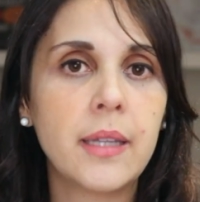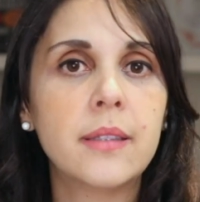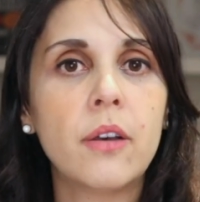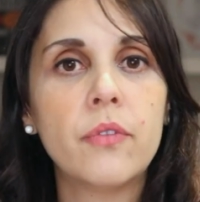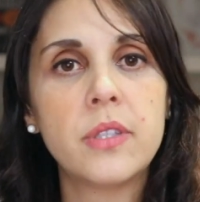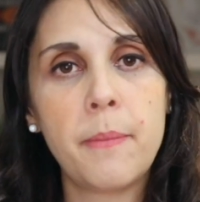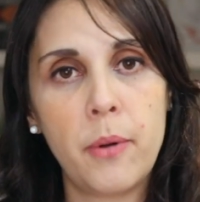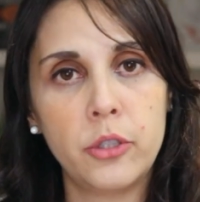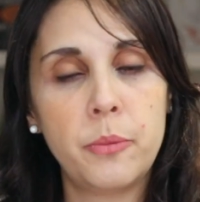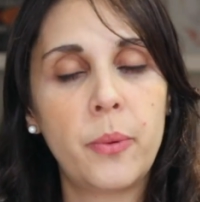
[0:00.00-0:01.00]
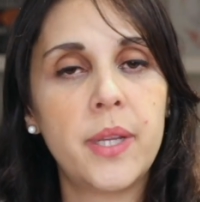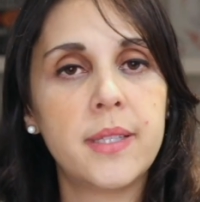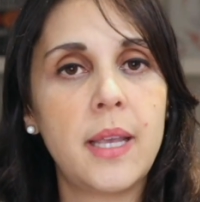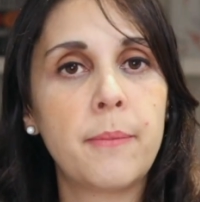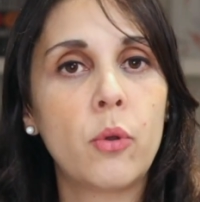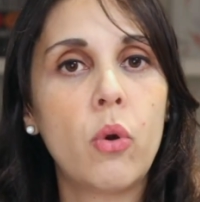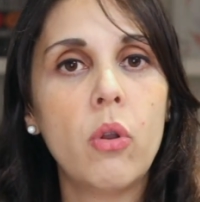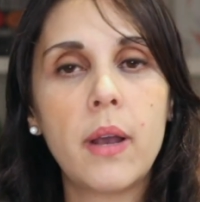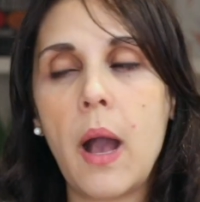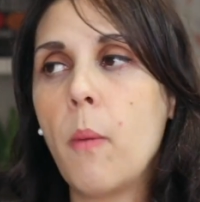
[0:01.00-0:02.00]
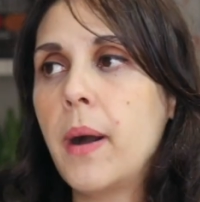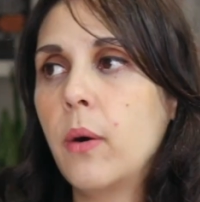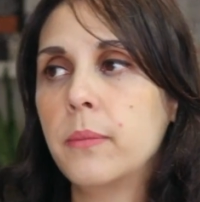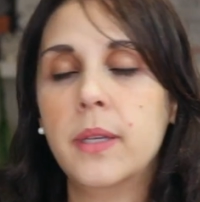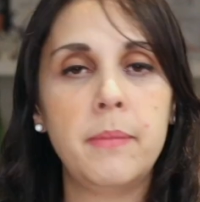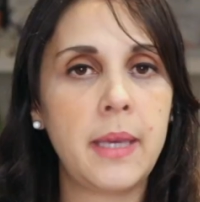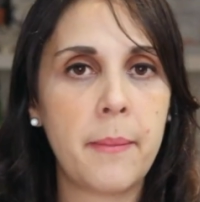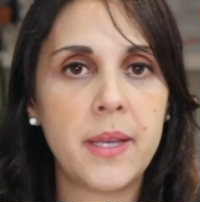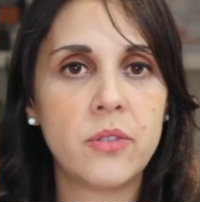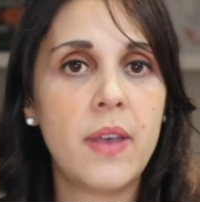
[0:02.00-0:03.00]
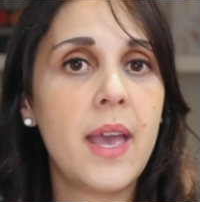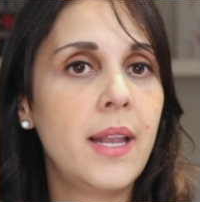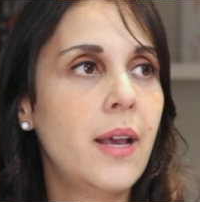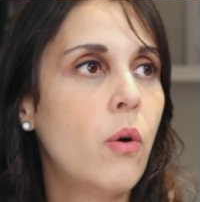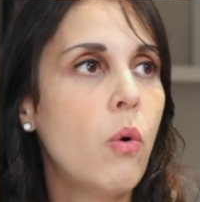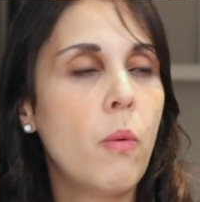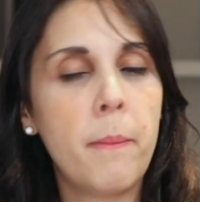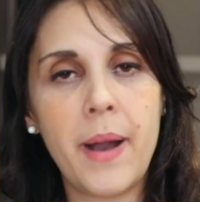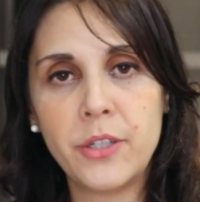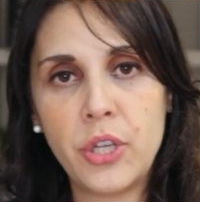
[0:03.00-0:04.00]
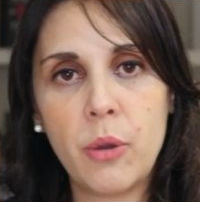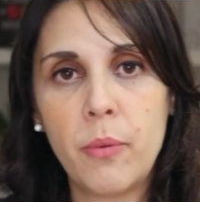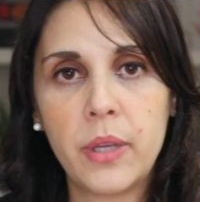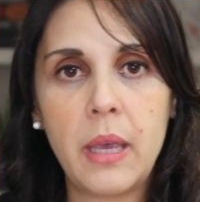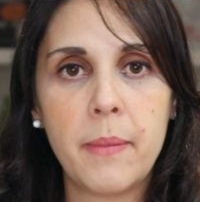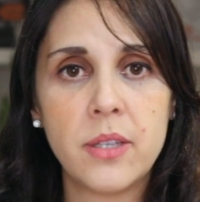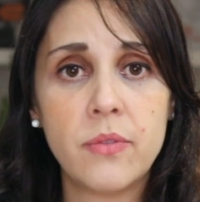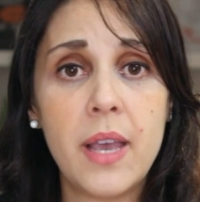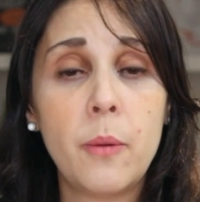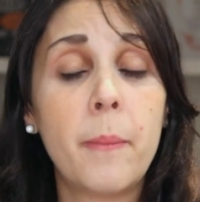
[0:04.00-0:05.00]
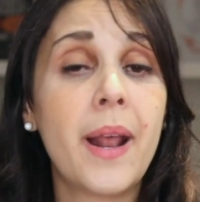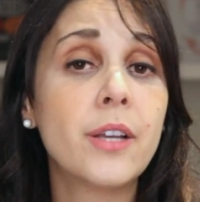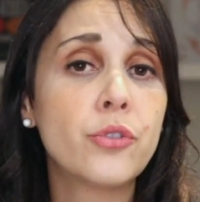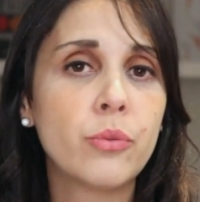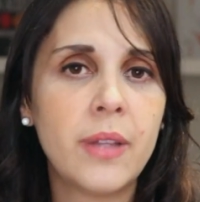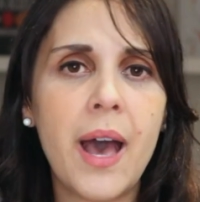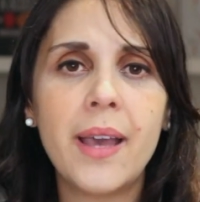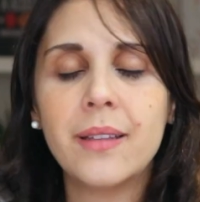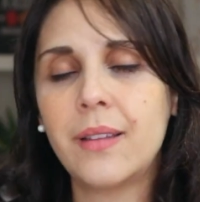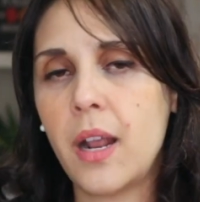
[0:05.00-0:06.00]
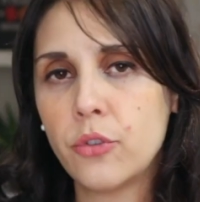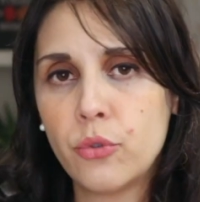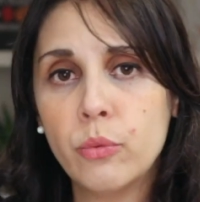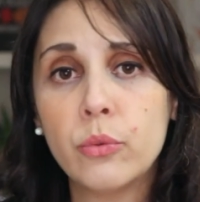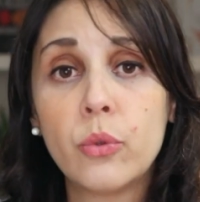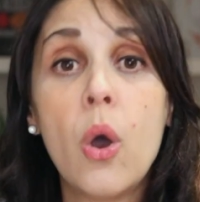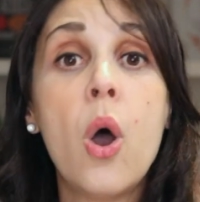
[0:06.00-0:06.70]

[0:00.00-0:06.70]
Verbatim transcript: Então, você pode, por exemplo, colocar uma daminha mais velha ou um pajem um pouquinho mais velho para ajudar a entrar junto,